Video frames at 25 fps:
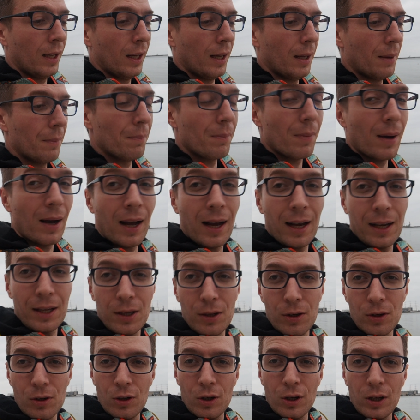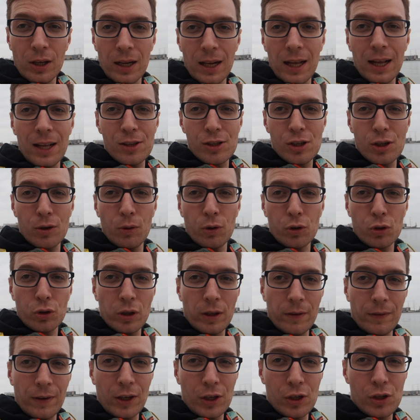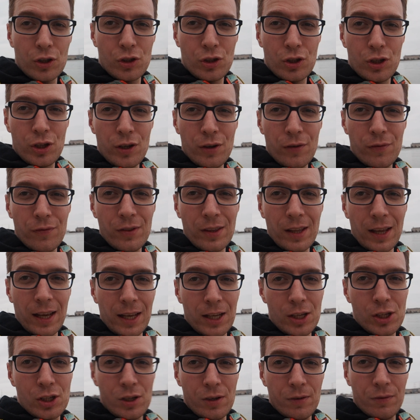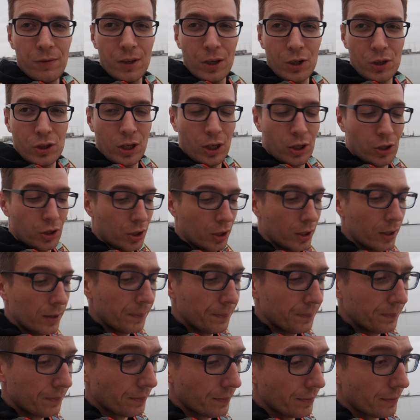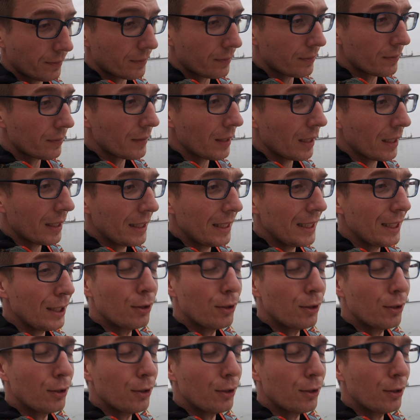ma ręce ułożone w jakieś dziwne, dziwne rzeczy i